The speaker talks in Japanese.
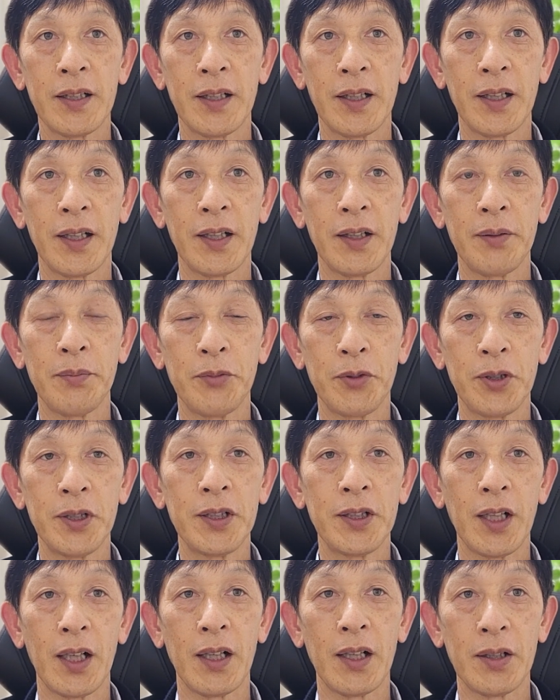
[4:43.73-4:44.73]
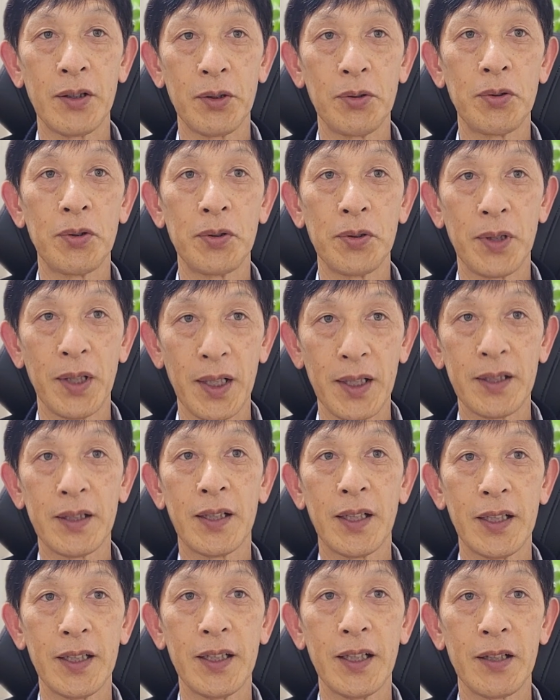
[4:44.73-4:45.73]
えー、モリタ療法であっ
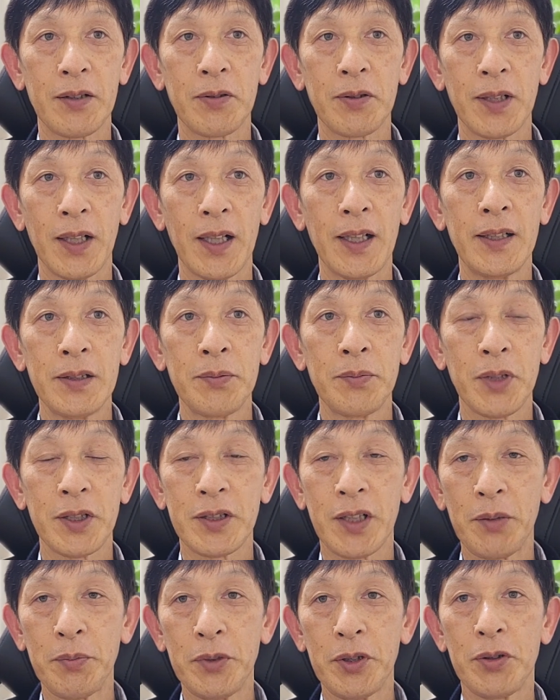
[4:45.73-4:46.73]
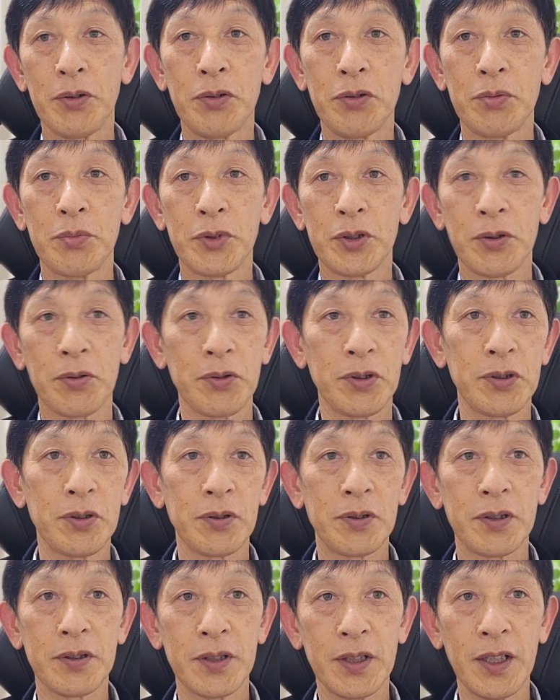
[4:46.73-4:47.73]
たりだとか、まあ、催眠療法もその
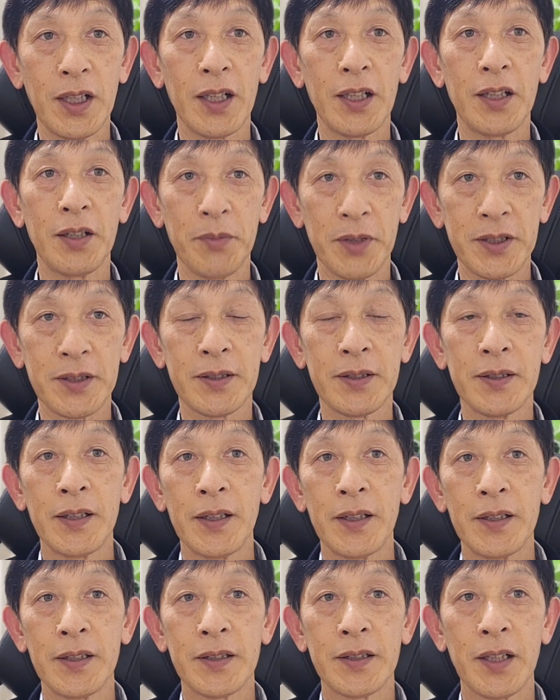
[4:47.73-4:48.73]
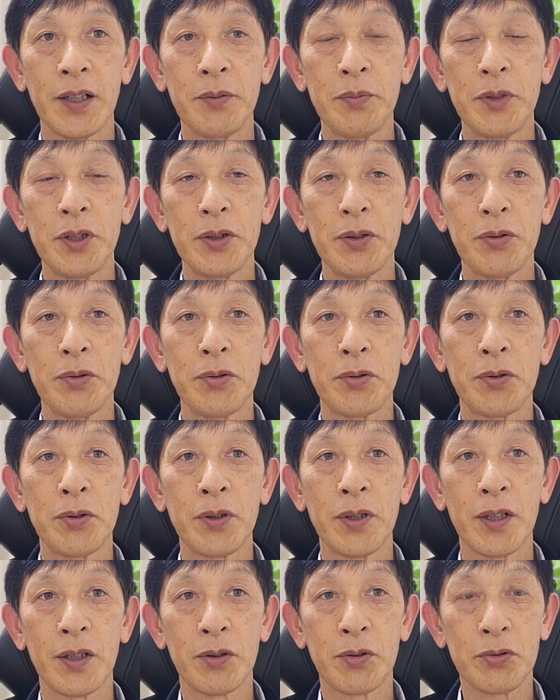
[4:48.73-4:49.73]
一つに入ります、えー、催眠療法と
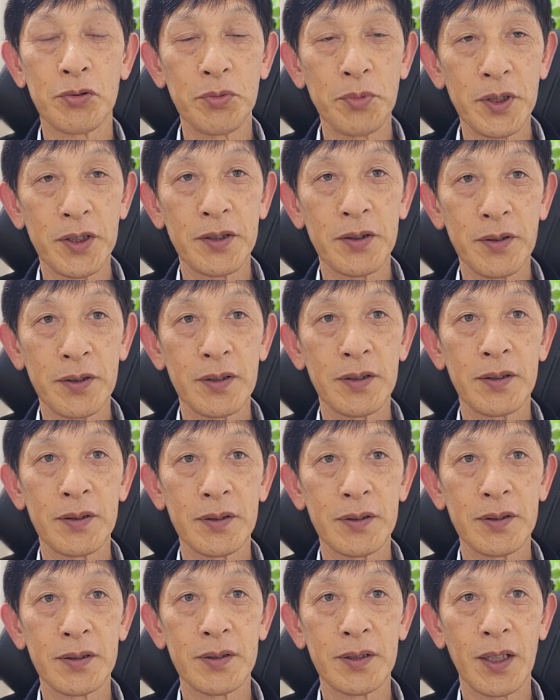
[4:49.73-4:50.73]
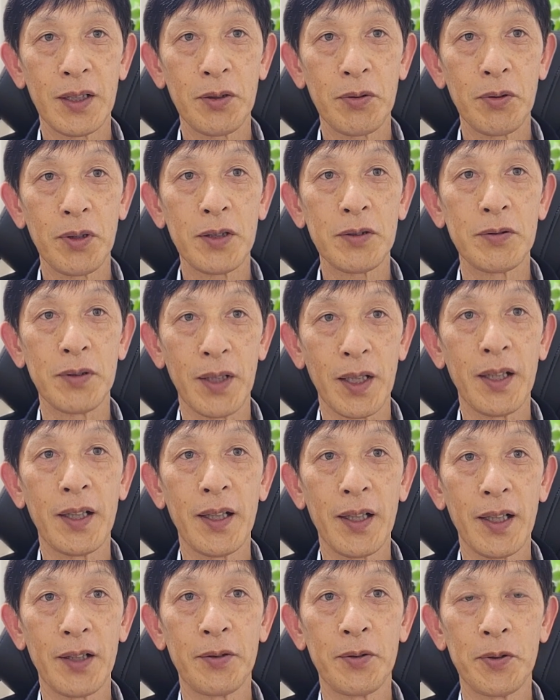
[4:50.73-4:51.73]
いうのは特別なんとなく
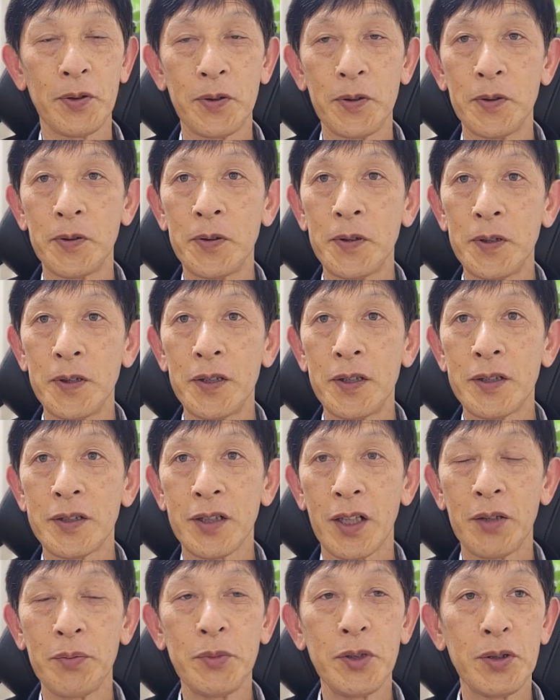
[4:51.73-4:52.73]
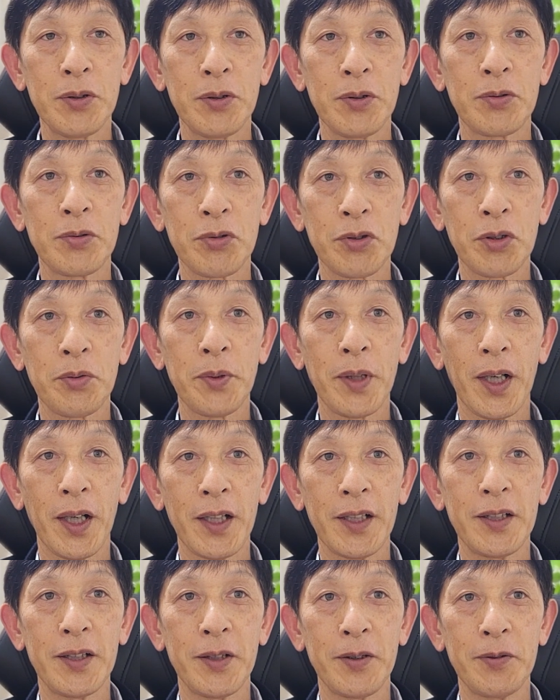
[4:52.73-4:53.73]
ねあの催眠という言葉が
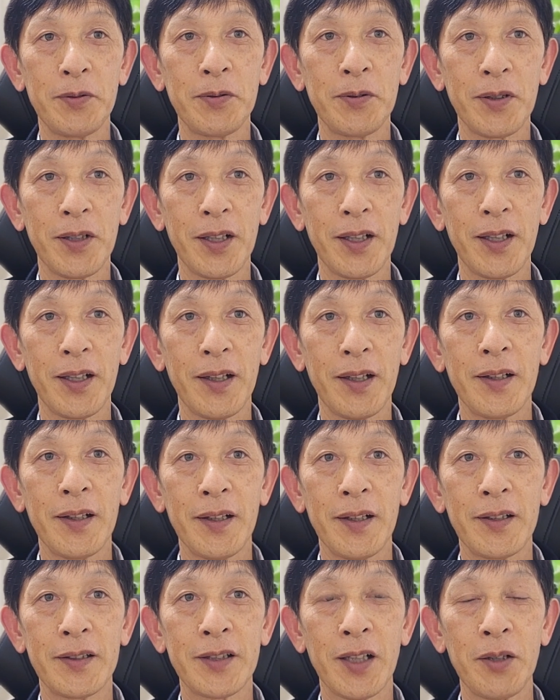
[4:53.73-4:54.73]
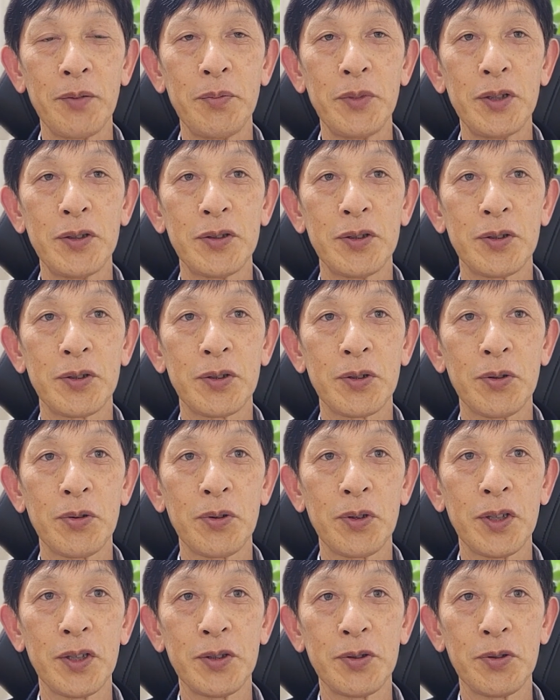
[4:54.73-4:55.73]
入っているので、えー、催眠術
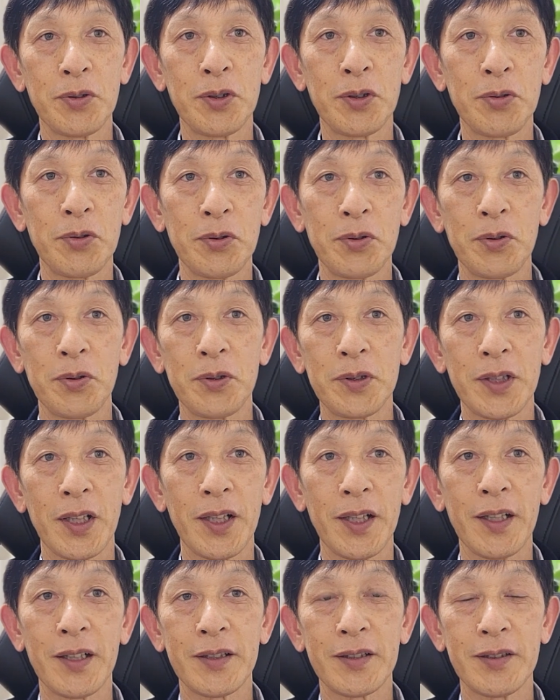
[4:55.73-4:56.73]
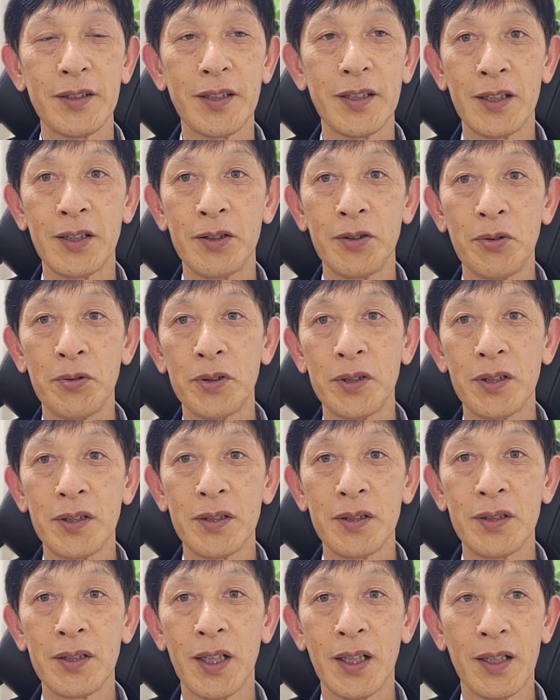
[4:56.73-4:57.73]
と非常に混同されやすいよう
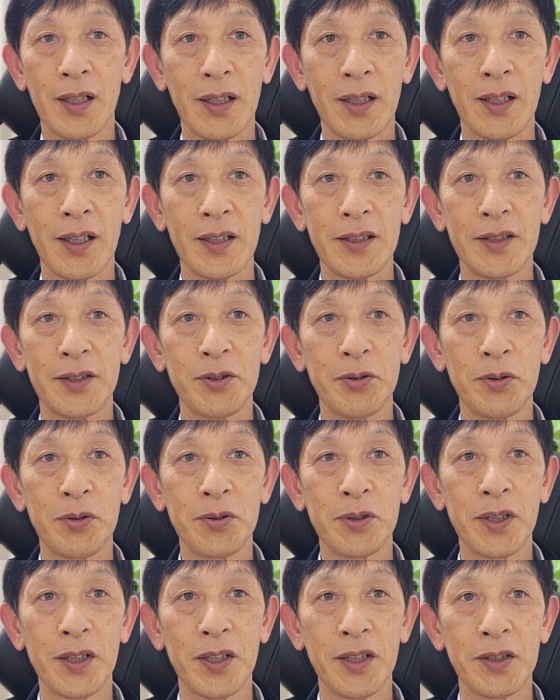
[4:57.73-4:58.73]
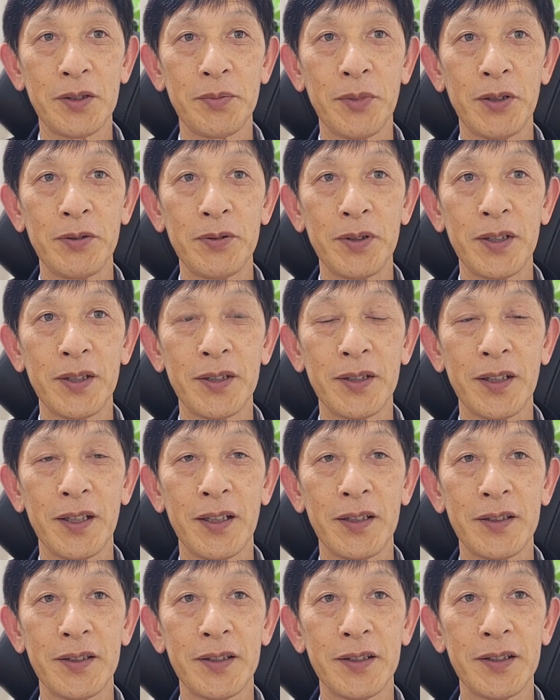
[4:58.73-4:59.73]
な感じを受けてしまうんです
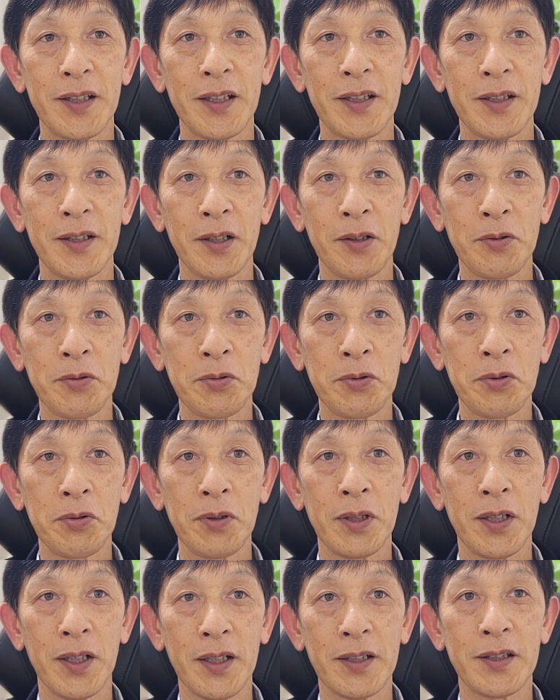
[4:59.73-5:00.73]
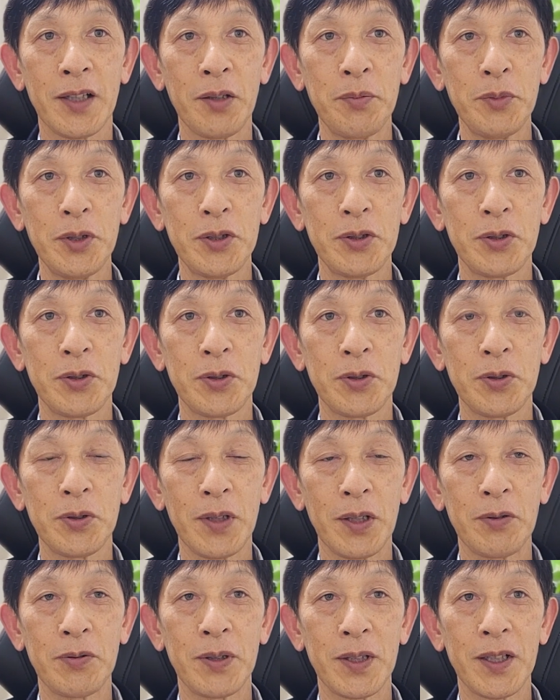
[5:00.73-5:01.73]
が実際やることはね催眠術を
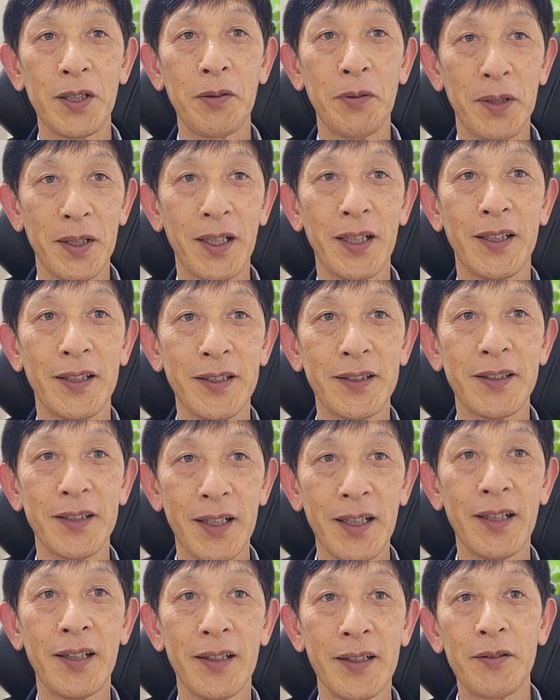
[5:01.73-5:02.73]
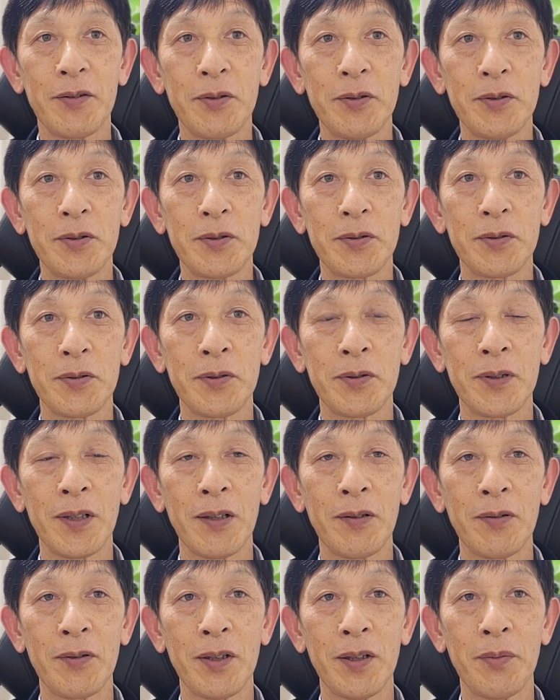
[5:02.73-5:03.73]
やるわけではないんですねということ
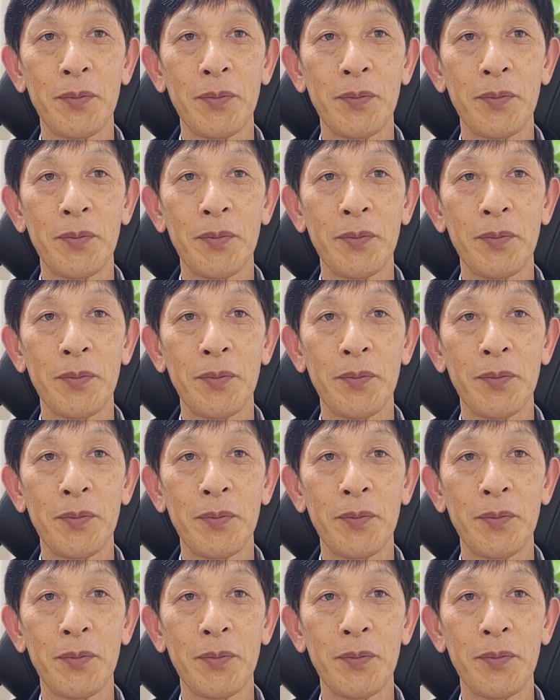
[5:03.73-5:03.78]
なので